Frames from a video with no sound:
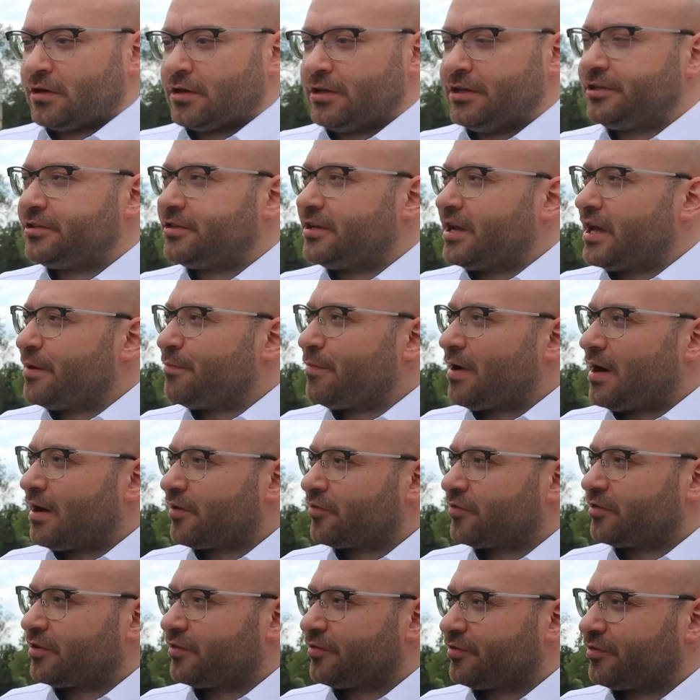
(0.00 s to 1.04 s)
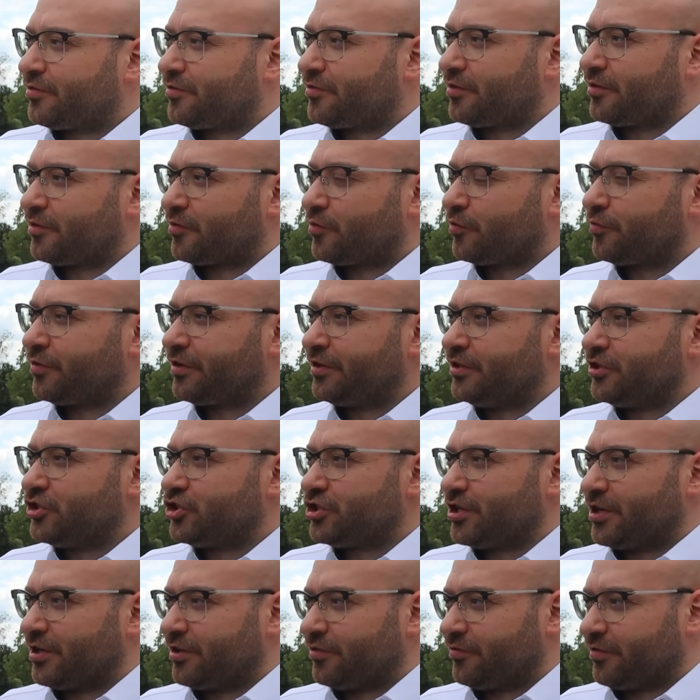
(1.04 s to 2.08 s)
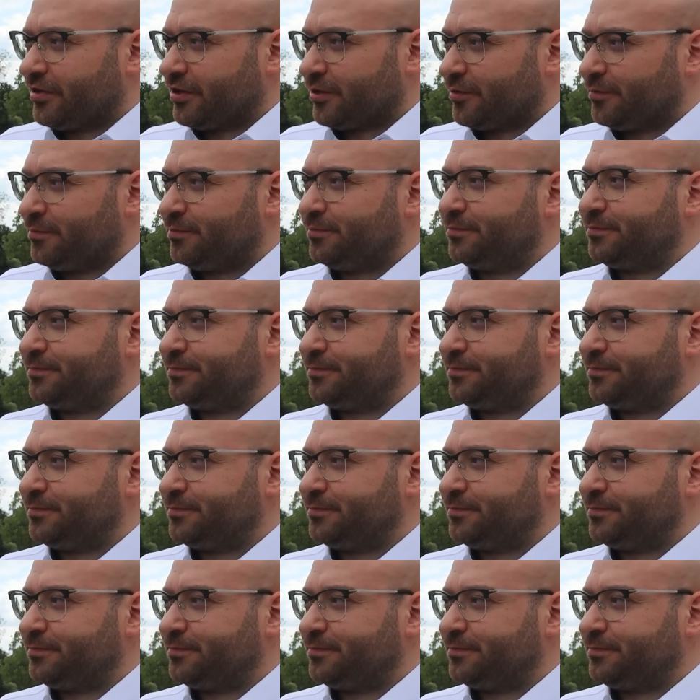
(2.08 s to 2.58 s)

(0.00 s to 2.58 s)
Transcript: Nicht in einem Maße, dass es äh, zufriedenstellend wäre